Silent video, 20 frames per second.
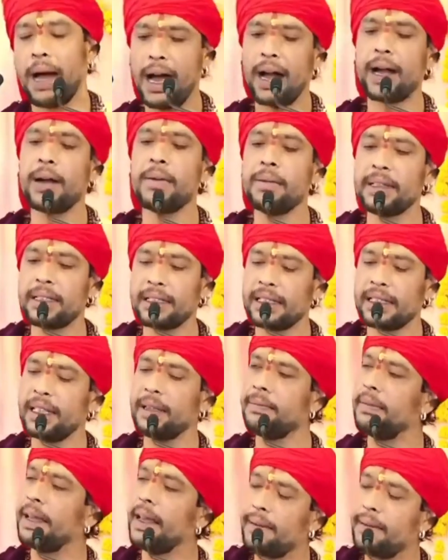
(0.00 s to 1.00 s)
भागवत
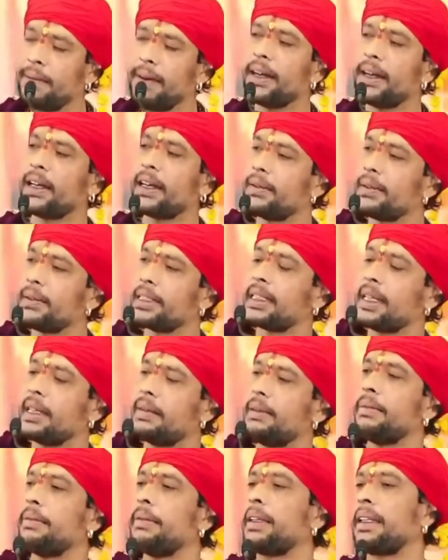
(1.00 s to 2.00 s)
की महिमा के
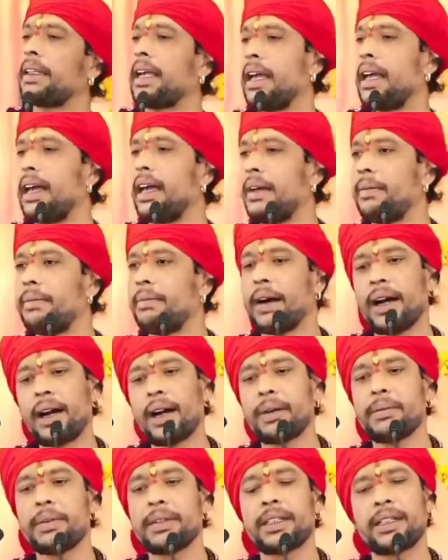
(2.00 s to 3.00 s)
विषय में बताया है
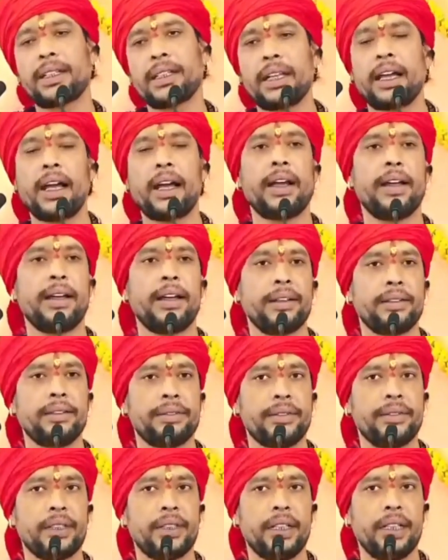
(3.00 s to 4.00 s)
भागवत क्या है
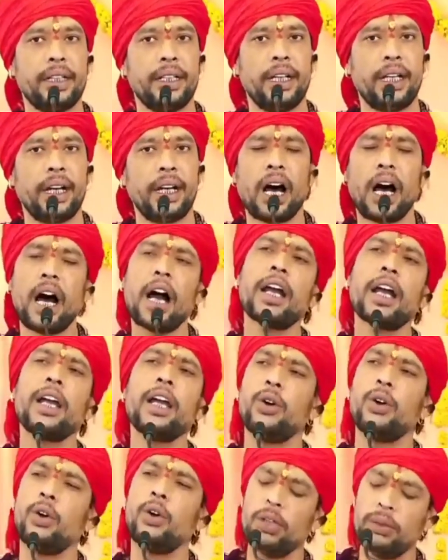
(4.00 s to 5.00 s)

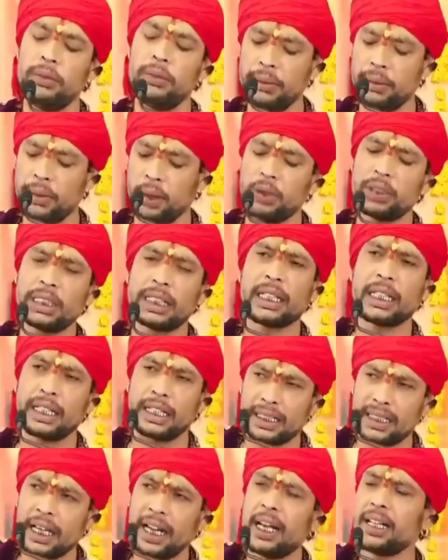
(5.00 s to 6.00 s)
आगे और भी बहुत एक
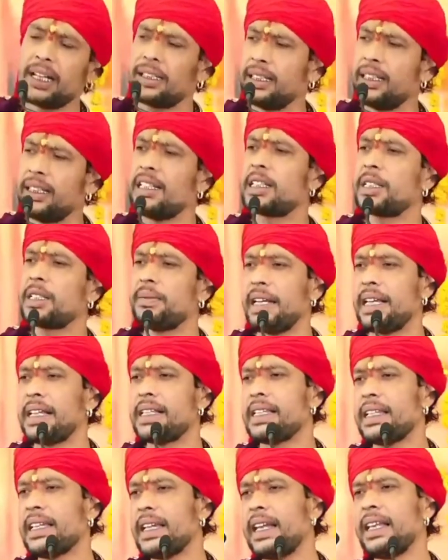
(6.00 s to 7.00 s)
कथा आती है इसमें
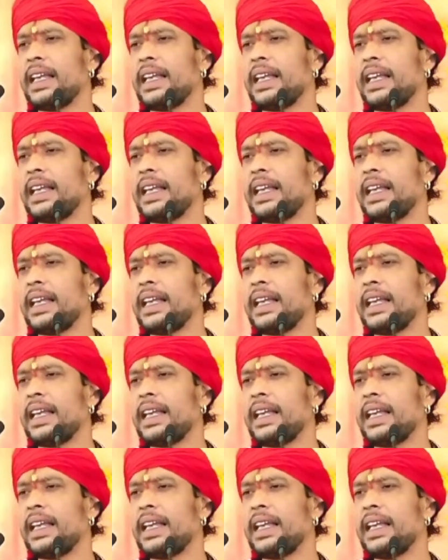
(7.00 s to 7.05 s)
ऐसी